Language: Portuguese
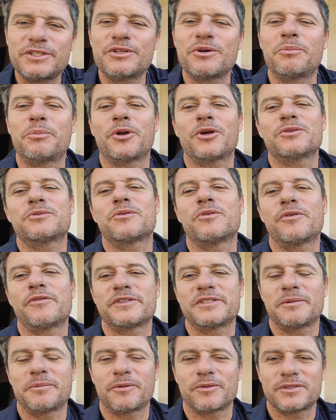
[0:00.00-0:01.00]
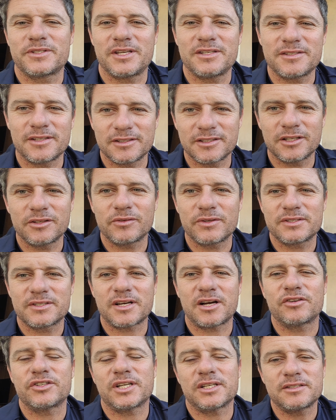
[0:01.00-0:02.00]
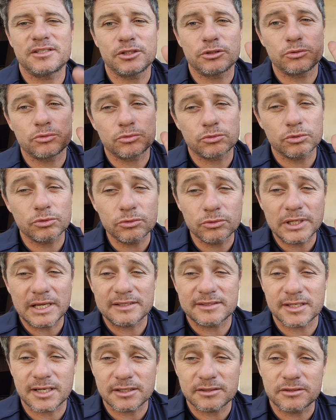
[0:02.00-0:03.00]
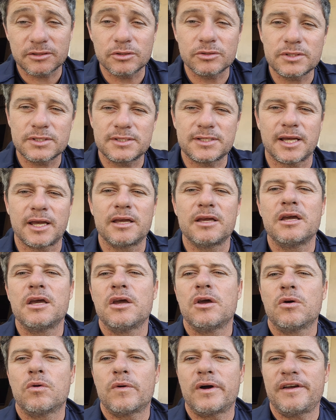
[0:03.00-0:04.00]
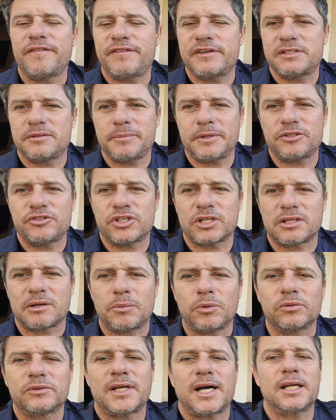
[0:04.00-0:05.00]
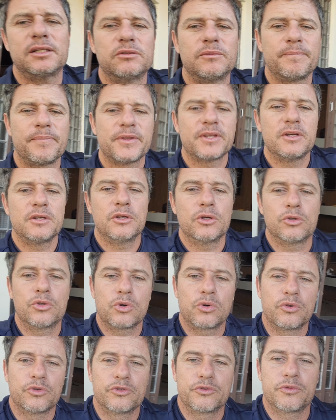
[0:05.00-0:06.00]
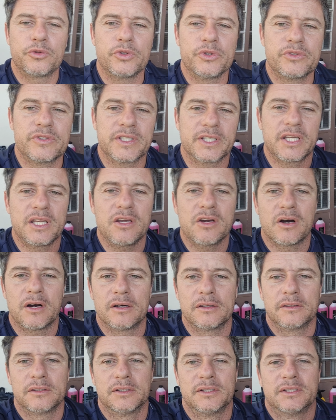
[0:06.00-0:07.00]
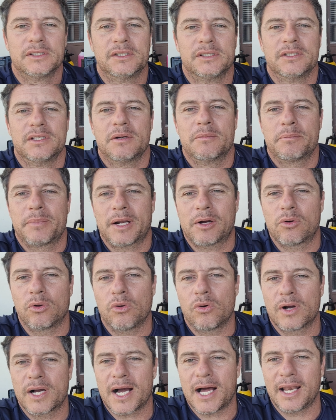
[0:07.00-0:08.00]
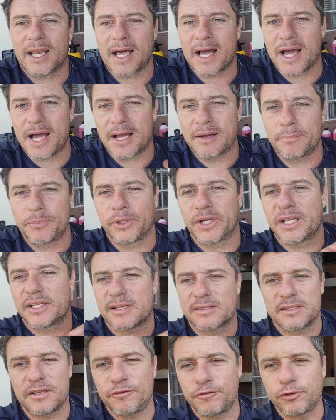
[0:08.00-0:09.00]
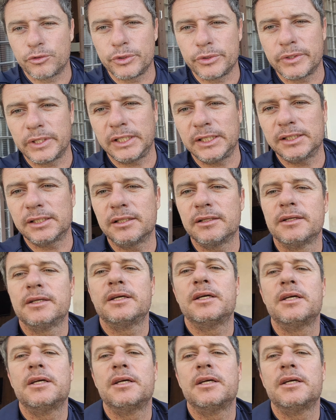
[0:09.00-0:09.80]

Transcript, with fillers: vai ser o próximo que eu vou fazer para vocês andando com esse carro já se tudo der certo, Deus quiser. O arrefecimento já tá montado, eu tô com os fluidos aqui, ó, para colocar lá, porque tá sem fluido ainda.